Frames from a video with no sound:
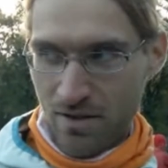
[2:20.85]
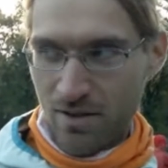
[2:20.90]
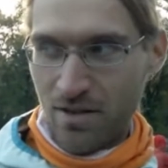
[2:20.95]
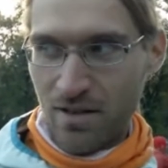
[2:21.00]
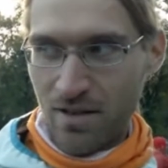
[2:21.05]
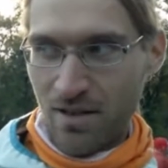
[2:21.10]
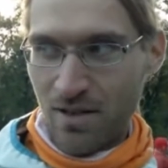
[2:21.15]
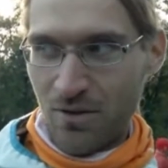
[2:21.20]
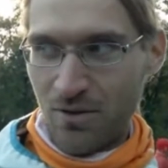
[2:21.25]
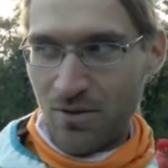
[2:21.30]

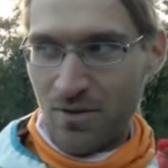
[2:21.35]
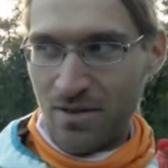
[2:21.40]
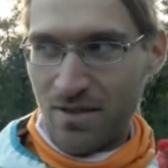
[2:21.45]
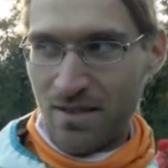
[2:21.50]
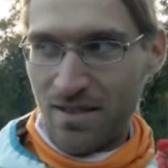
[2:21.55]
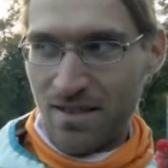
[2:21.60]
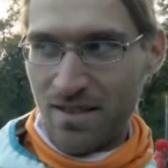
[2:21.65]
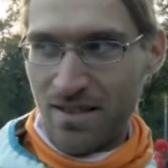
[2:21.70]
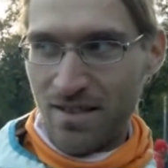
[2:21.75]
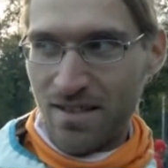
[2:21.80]
Genau.
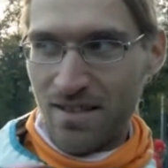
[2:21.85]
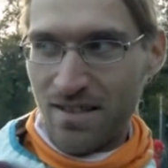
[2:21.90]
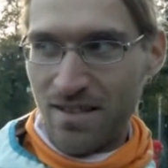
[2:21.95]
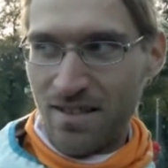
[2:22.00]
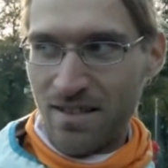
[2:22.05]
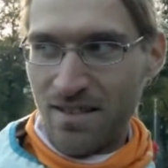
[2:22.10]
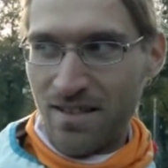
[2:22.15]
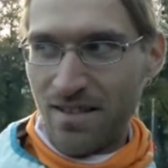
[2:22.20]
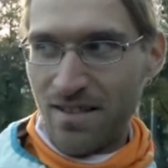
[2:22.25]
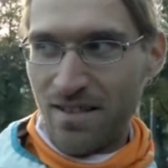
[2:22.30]

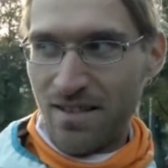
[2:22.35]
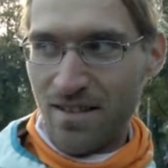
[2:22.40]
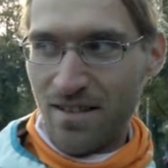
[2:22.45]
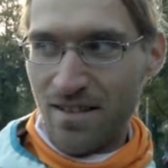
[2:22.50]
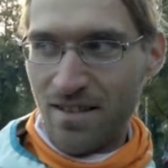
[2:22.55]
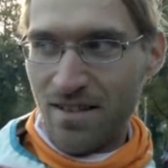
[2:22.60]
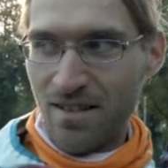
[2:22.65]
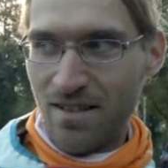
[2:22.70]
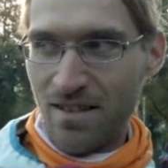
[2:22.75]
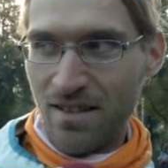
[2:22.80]
Das erste
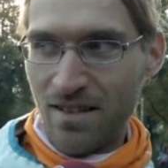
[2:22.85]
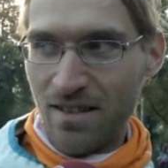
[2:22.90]
Mal?